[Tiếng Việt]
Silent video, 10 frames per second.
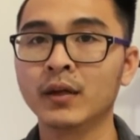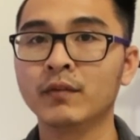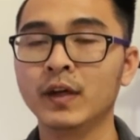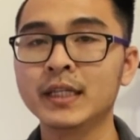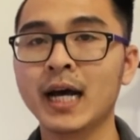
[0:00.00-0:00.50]

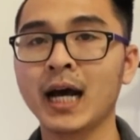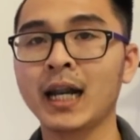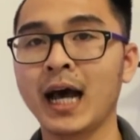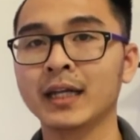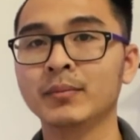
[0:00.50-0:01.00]
với giá là
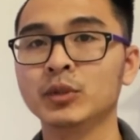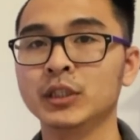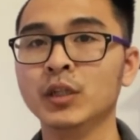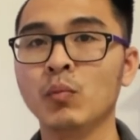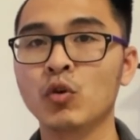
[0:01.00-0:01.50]
hai trăm rưỡi
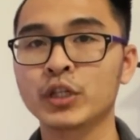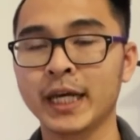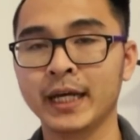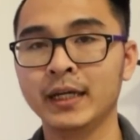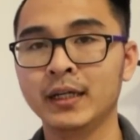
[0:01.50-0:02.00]
đồng một share.